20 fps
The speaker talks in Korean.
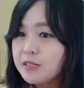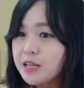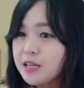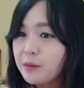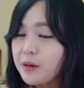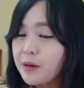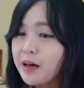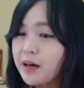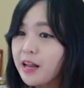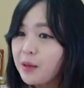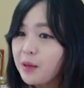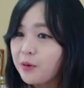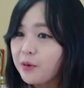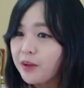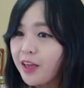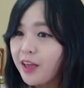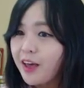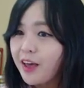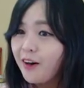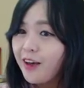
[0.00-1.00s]
한번
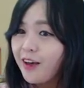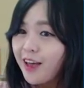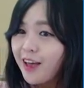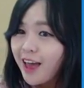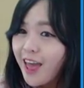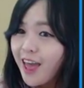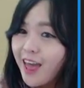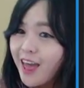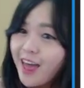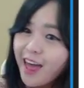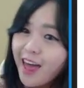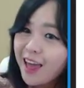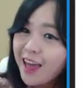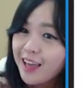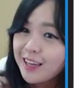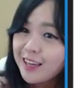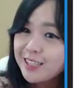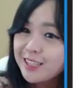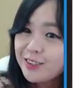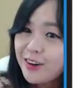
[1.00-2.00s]
말해볼게요.
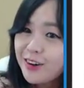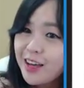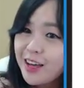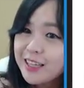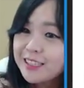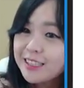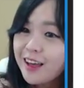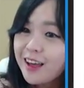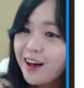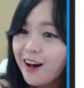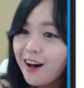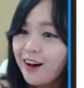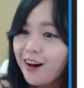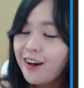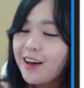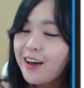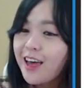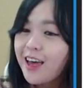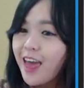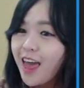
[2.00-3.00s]
에이, 수고했어.
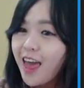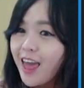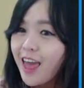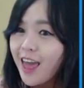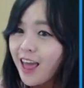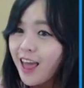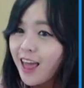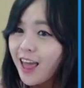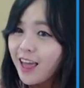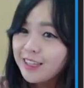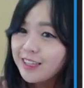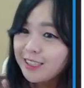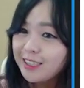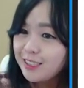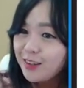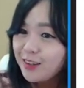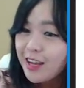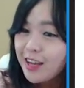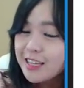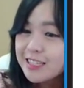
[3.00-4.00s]
에이,
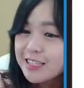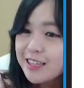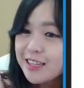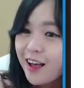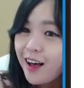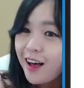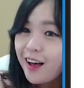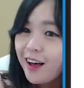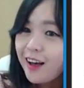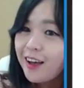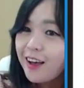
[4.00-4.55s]
수고했어.